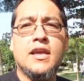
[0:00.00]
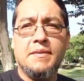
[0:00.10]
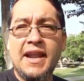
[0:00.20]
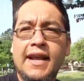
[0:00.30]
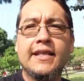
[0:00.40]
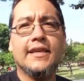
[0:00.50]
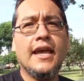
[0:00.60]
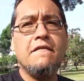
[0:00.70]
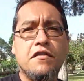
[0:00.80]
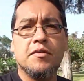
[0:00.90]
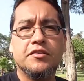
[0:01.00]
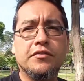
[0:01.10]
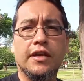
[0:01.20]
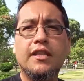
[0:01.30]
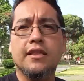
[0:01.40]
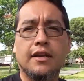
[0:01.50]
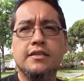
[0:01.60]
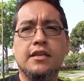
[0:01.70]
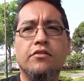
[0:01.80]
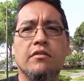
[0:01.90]
Y mira la cantidad de información que entra,
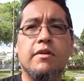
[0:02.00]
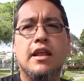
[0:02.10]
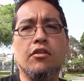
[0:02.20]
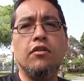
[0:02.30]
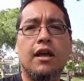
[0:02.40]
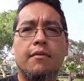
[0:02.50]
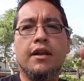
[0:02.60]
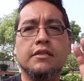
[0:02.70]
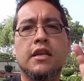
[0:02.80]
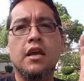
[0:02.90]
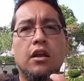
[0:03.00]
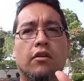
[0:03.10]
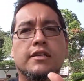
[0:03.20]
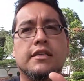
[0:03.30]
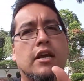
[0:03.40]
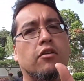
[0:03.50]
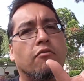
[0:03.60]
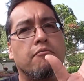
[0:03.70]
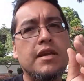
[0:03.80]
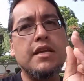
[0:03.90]
es enorme. Las dos cámaras lo que hacen es
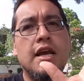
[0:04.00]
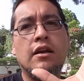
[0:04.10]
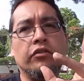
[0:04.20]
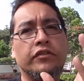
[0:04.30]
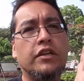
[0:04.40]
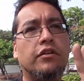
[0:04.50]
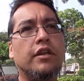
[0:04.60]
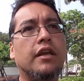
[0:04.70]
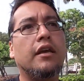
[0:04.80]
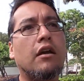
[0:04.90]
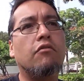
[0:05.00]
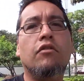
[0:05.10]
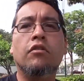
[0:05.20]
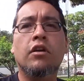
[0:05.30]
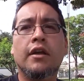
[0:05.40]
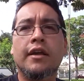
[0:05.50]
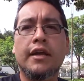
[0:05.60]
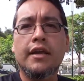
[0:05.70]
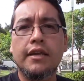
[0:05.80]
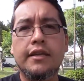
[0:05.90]
combinan los tiros de ángulo
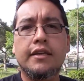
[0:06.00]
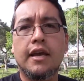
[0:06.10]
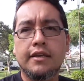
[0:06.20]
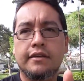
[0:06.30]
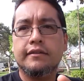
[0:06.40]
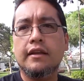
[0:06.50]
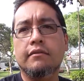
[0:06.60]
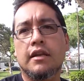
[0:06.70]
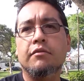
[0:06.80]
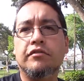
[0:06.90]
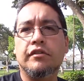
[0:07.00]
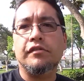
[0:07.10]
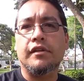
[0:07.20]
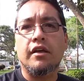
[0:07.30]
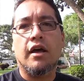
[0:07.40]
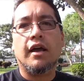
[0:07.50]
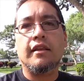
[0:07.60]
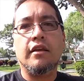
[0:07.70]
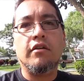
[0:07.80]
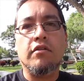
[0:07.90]
y ahí está, tenemos un resultado.
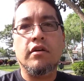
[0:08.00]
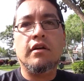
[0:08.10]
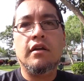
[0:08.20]
Acá tengo